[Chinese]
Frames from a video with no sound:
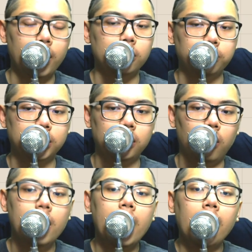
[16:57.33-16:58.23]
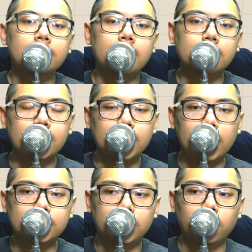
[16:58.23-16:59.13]
看起来不低喽，再加上
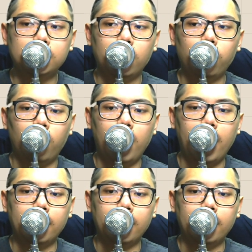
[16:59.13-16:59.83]
它今年又切入红海，